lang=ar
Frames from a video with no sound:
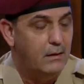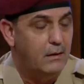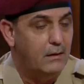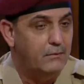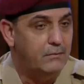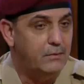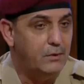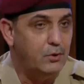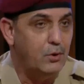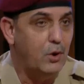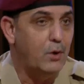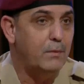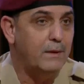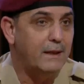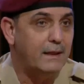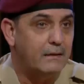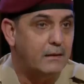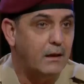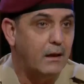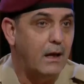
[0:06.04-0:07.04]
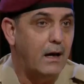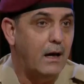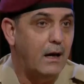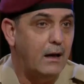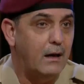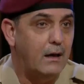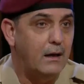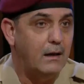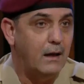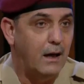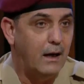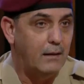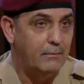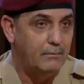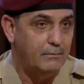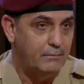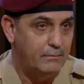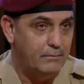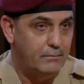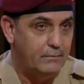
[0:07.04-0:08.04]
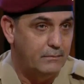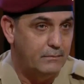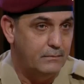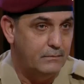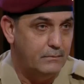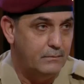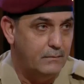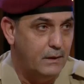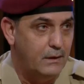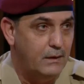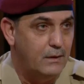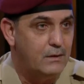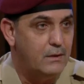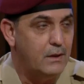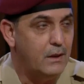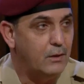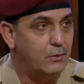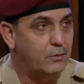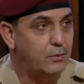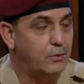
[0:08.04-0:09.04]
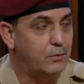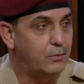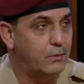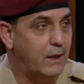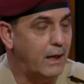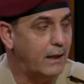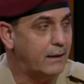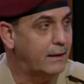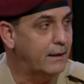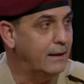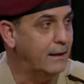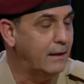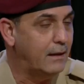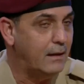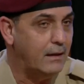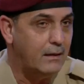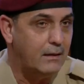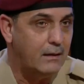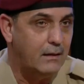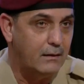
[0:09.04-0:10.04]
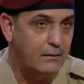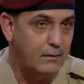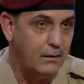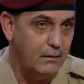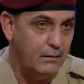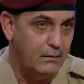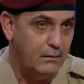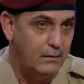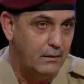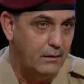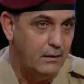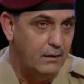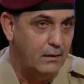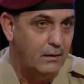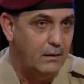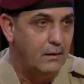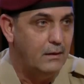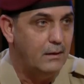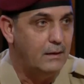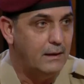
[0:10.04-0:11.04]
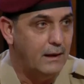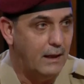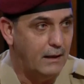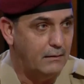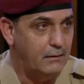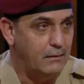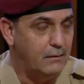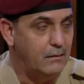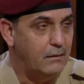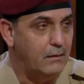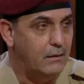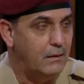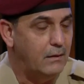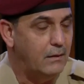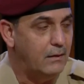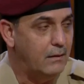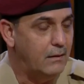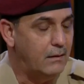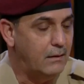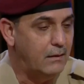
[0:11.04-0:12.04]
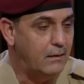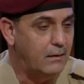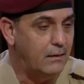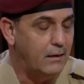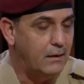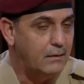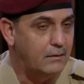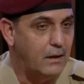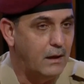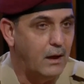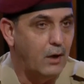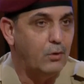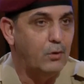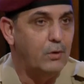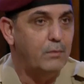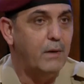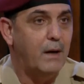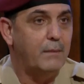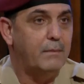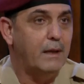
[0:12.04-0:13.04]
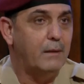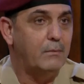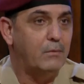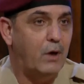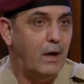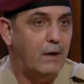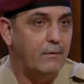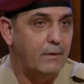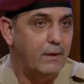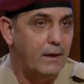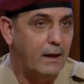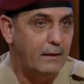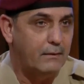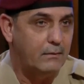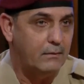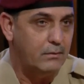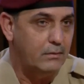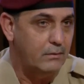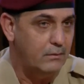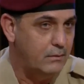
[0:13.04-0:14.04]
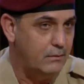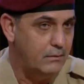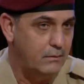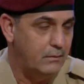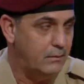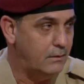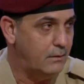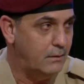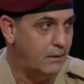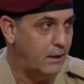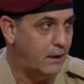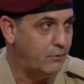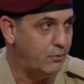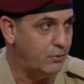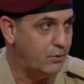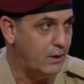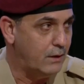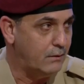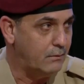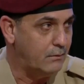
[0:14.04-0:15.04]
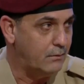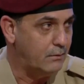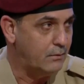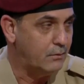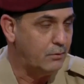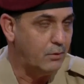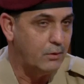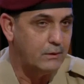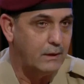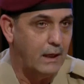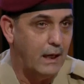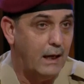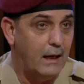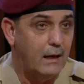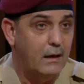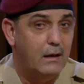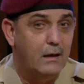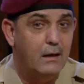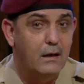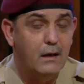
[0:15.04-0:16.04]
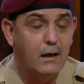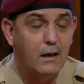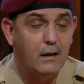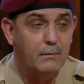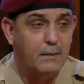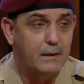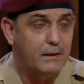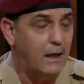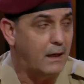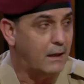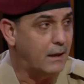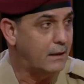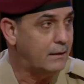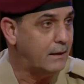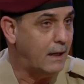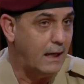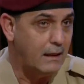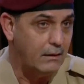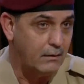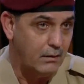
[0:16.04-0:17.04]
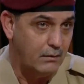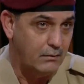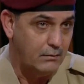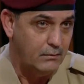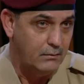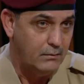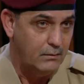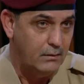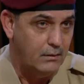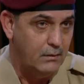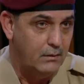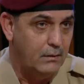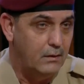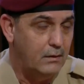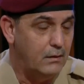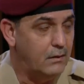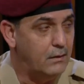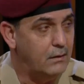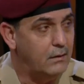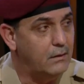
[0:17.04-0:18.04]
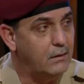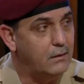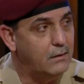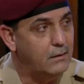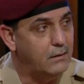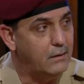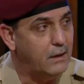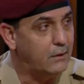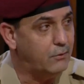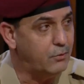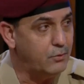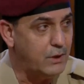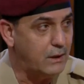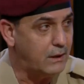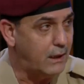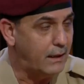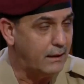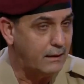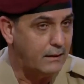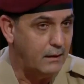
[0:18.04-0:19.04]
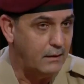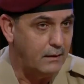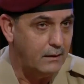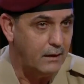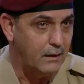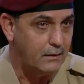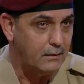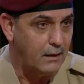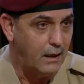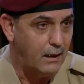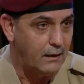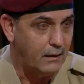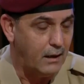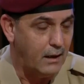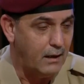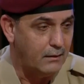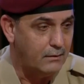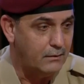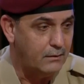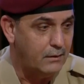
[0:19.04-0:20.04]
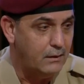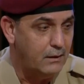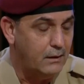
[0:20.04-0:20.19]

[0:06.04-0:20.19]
في يوم الاقتراع العام م. سيكون هناك قطع يعني آه، التنقل ما بين المحافظات لا يوجد طيب. تقطع المطارات أيضا آه، لا توجد حركة للطائرات